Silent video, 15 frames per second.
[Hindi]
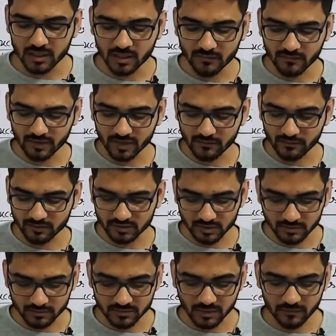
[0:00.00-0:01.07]
या फिर डाइवर्स
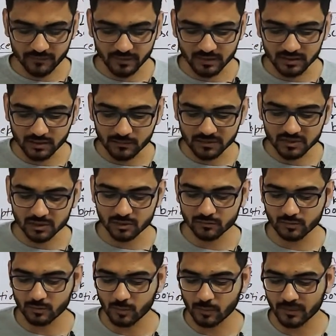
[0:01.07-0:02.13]
हिमसेल्फ इन द पोजिशन ऑफ
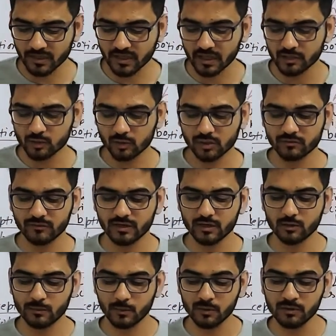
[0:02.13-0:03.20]
द प्रॉपर्टी एंड टू कन्फर्ट इट
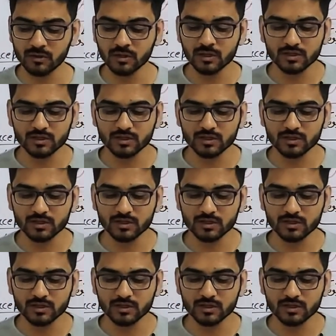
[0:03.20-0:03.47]
अपन